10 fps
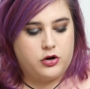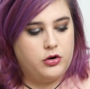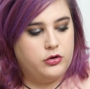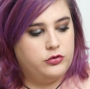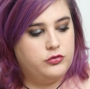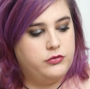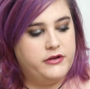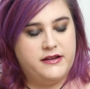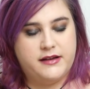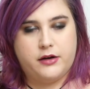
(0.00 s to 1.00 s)
quand je vous
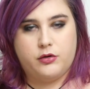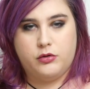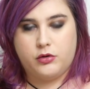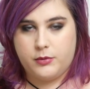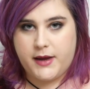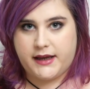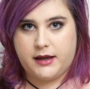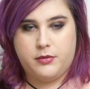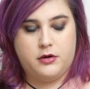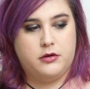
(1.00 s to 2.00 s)
disais que le
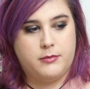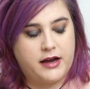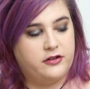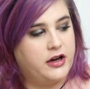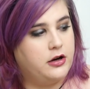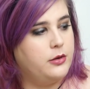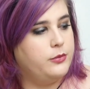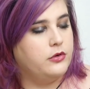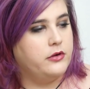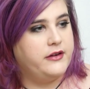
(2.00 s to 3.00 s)
Remarkable de Marc
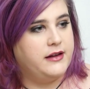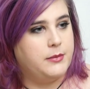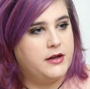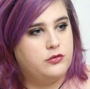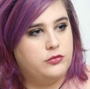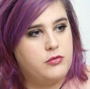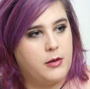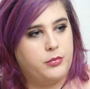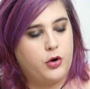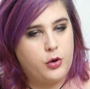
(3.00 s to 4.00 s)
Jacobs c'était pas du tout
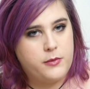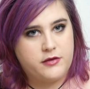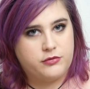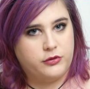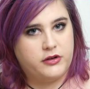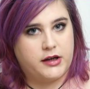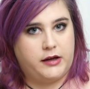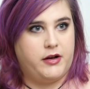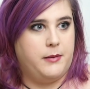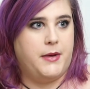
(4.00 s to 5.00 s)
un premier fond de teint,
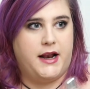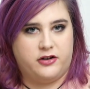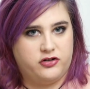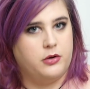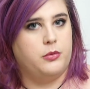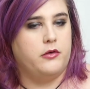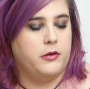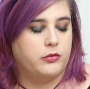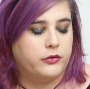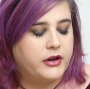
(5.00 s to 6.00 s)
qu'il fallait pas l'acheter en
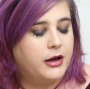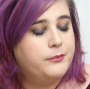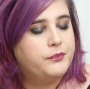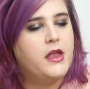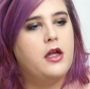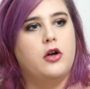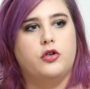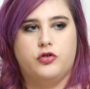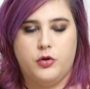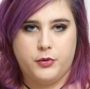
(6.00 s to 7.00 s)
premier fond de teint,
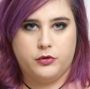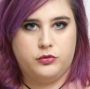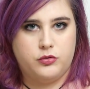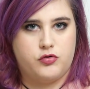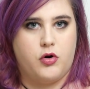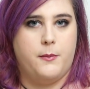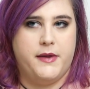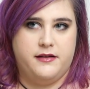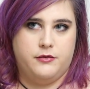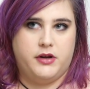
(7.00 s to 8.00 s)
je le pense toujours.
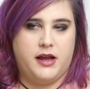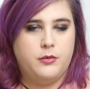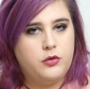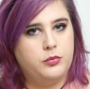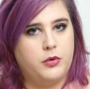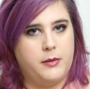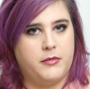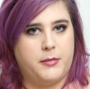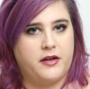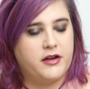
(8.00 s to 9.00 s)
Mais si vous avez beaucoup de problèmes
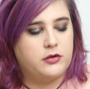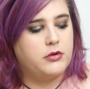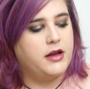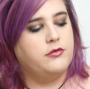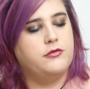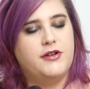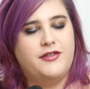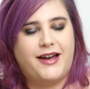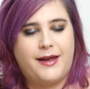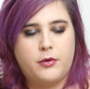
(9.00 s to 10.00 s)
d'imperfection et que vous voulez
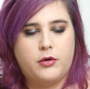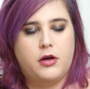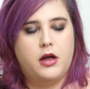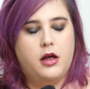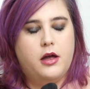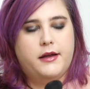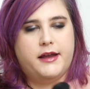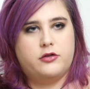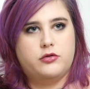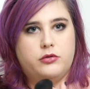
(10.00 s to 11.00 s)
vraiment
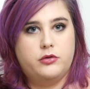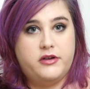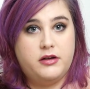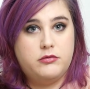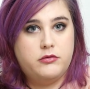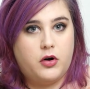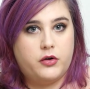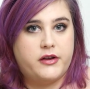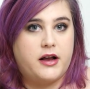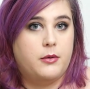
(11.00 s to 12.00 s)
quelque chose d'aussi couvrant
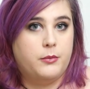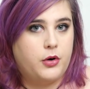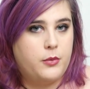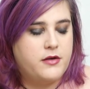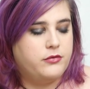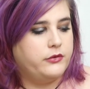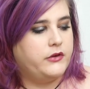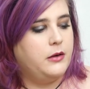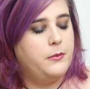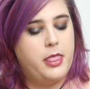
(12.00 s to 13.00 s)
que ça comme premier fond de
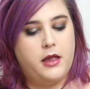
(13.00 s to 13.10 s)
teint,